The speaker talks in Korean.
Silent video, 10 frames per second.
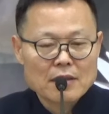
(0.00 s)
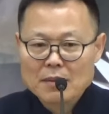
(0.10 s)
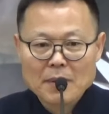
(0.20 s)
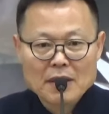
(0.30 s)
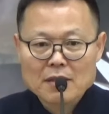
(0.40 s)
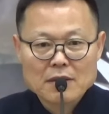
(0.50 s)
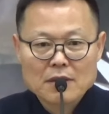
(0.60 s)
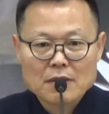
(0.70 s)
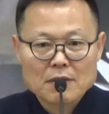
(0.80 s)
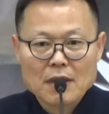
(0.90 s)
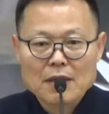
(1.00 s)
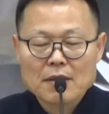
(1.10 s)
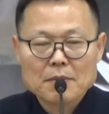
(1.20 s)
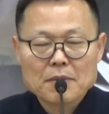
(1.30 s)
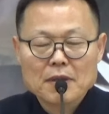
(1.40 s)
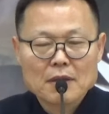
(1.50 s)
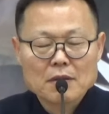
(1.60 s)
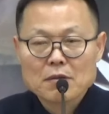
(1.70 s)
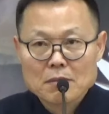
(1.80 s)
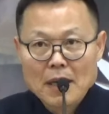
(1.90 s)
이렇게 받아들여서도 안 됩니다.
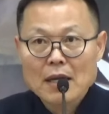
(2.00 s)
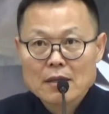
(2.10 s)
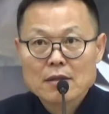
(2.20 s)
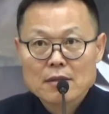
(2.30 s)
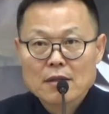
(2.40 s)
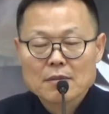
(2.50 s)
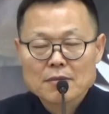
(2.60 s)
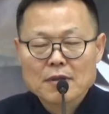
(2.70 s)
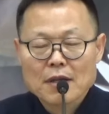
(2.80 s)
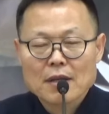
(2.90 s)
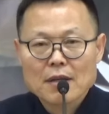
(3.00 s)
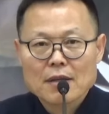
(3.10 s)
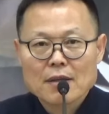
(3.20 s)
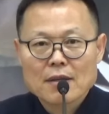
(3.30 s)
이것도 말이기 때문에.